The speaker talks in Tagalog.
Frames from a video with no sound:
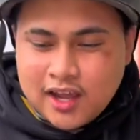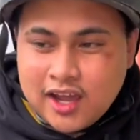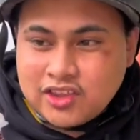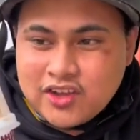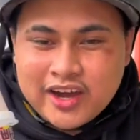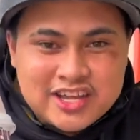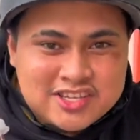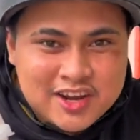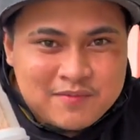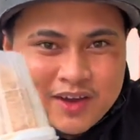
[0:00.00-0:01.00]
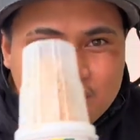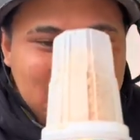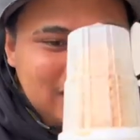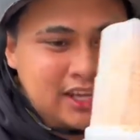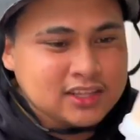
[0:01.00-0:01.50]
Ito yung ice cream ng
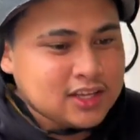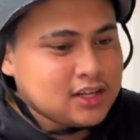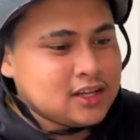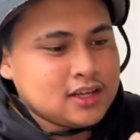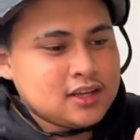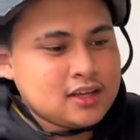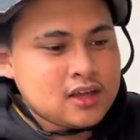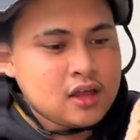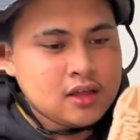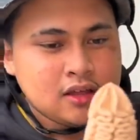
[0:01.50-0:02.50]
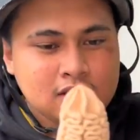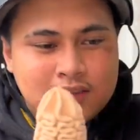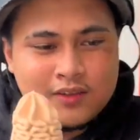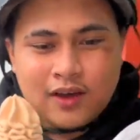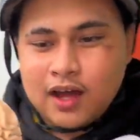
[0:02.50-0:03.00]
Korean tol.
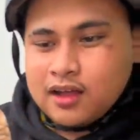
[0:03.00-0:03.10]
Diba?